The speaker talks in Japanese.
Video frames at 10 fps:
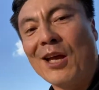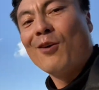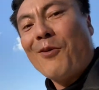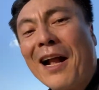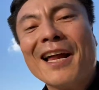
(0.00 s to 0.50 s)

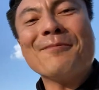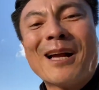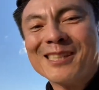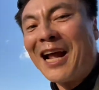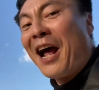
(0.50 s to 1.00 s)
分かりま
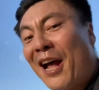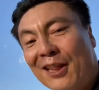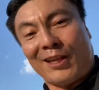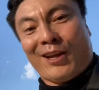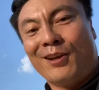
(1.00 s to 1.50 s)
したっ
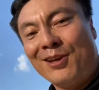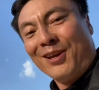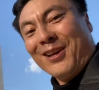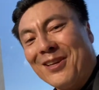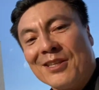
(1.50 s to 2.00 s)
て。
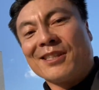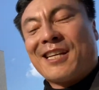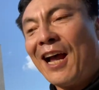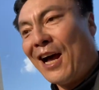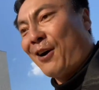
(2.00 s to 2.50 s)

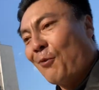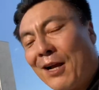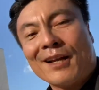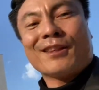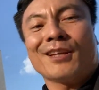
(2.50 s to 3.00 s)
じゃあ分
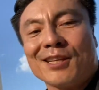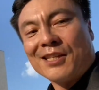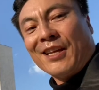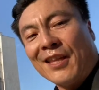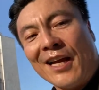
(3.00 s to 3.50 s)
かったんです
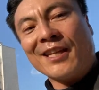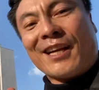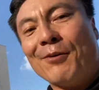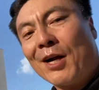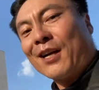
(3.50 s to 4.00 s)
ね。何
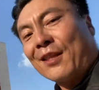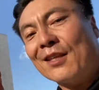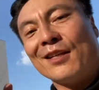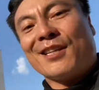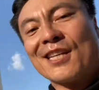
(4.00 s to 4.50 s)
が分かっ
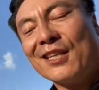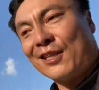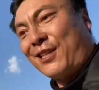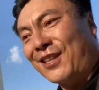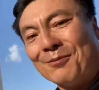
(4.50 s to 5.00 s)
たんですかって
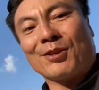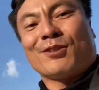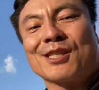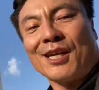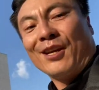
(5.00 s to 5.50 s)
聞いてみてくだ
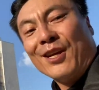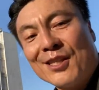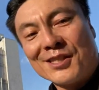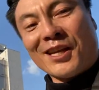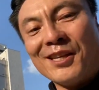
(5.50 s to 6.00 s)
さい。
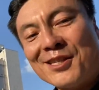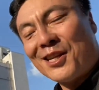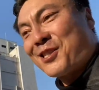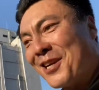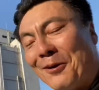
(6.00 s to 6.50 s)
全
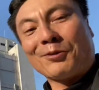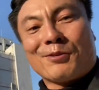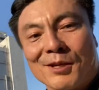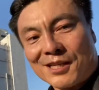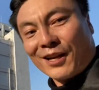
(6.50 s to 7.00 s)
然違うこと言い
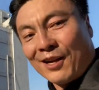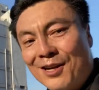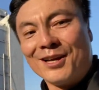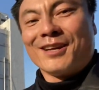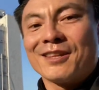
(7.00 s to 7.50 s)
ますから。
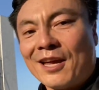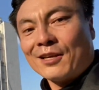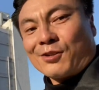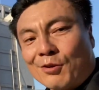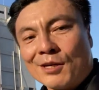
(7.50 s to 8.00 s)
ね、
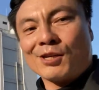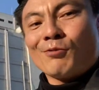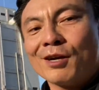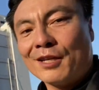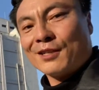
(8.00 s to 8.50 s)
それはしょう
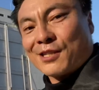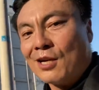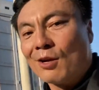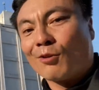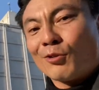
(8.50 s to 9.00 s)
がないんです。
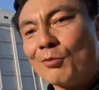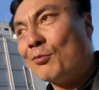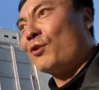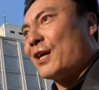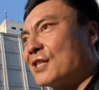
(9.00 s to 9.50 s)
子供
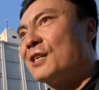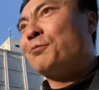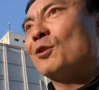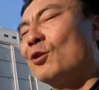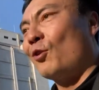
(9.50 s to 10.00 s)
は自
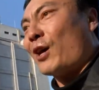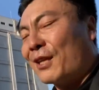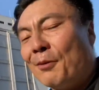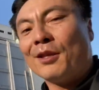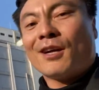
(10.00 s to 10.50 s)
分の
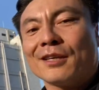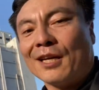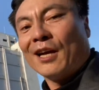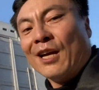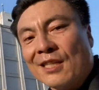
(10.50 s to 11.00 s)
頭の中
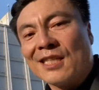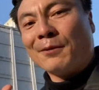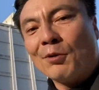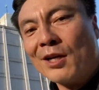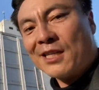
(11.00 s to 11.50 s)
で、自
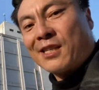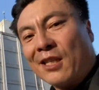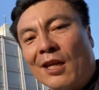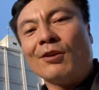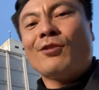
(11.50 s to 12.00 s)
分が知っ
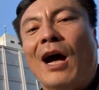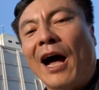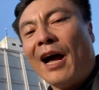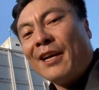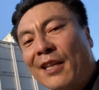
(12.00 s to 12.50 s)
てる
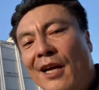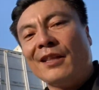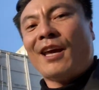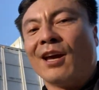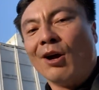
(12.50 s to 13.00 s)
範囲内
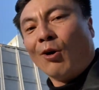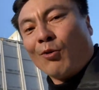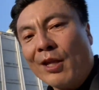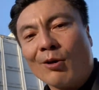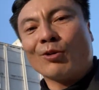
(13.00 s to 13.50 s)
で、親
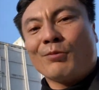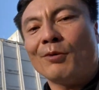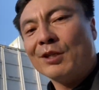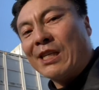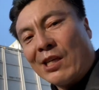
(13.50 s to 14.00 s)
の言葉を
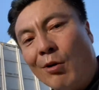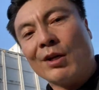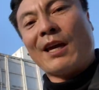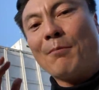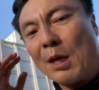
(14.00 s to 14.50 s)
一生
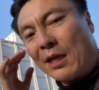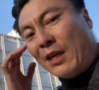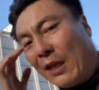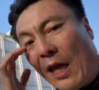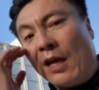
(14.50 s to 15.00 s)
懸命聞い
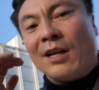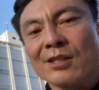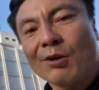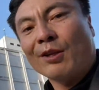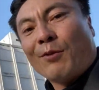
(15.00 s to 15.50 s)
て、
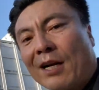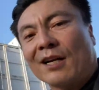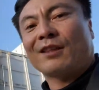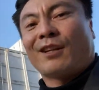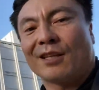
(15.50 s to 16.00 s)
それで分かっ
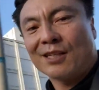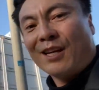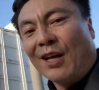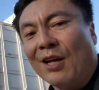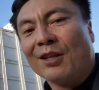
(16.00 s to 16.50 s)
たんですね。
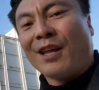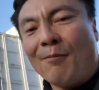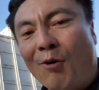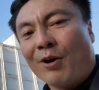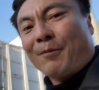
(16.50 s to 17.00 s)
で
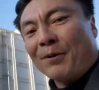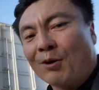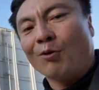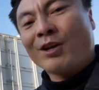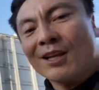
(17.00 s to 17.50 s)
も、やっぱり
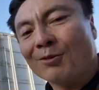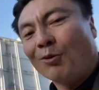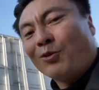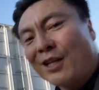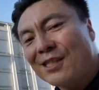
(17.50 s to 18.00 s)
親と
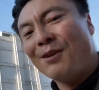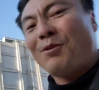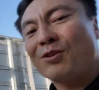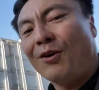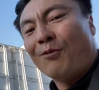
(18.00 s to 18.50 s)
同じレベル
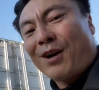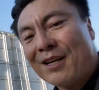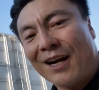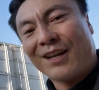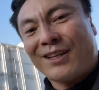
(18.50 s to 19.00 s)
では分
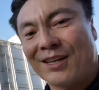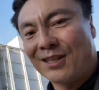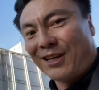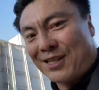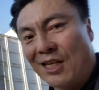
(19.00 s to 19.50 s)
からないん
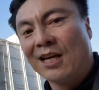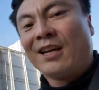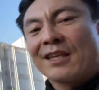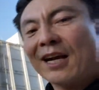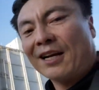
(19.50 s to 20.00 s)
です。
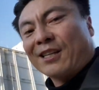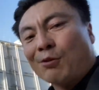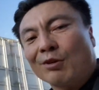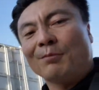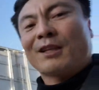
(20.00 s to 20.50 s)
だからそ
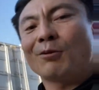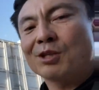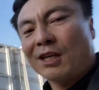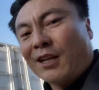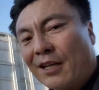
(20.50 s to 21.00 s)
こでまた教
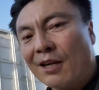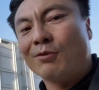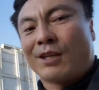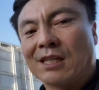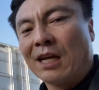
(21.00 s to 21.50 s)
えてあげるん
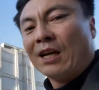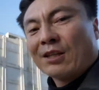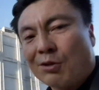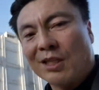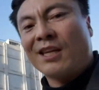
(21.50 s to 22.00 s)
です。
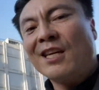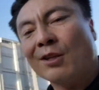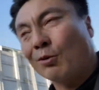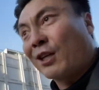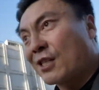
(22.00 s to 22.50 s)
そしてヒント
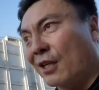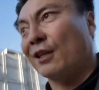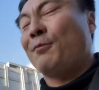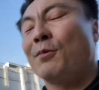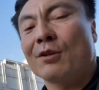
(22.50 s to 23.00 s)
を出してあげて
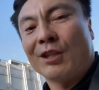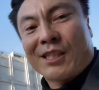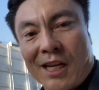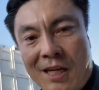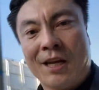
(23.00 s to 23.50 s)
くだ
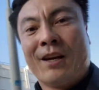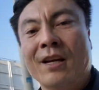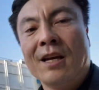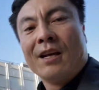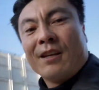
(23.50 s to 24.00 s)
さい。
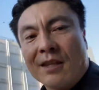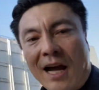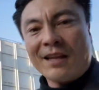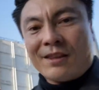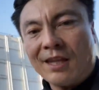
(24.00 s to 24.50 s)
な
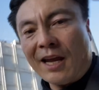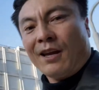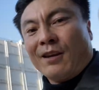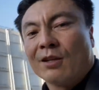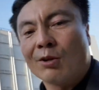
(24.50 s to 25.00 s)
んで、
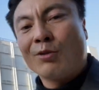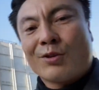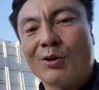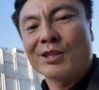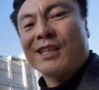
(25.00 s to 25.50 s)
どん
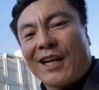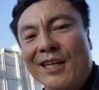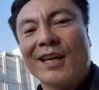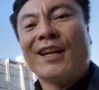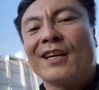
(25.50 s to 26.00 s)
どんしたらい
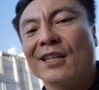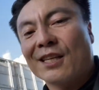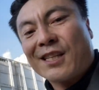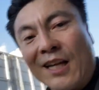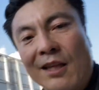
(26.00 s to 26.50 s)
けないんです
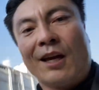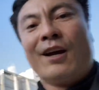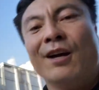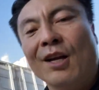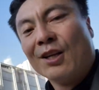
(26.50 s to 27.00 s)
か
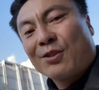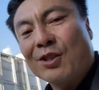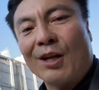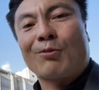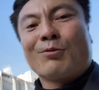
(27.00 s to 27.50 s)
そした
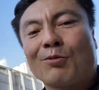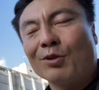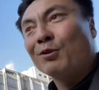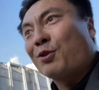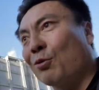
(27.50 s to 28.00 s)
ら子供こんな
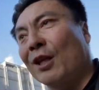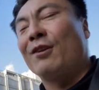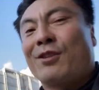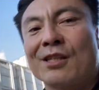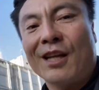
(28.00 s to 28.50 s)
風に答えるん
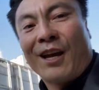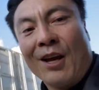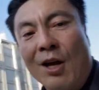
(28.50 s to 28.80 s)
ですね。